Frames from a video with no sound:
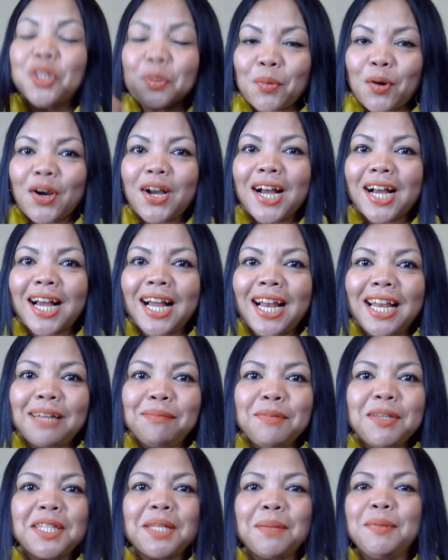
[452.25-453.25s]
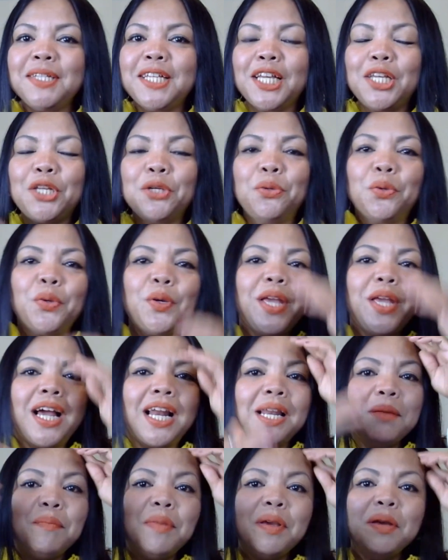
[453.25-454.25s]
Semoga kalian bisa menjadi guru yang
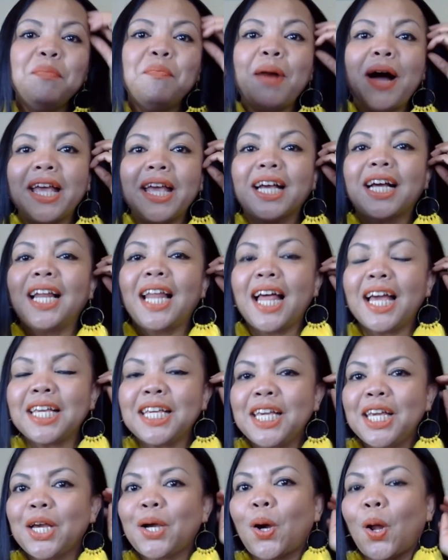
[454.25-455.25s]
lebih baik lagi.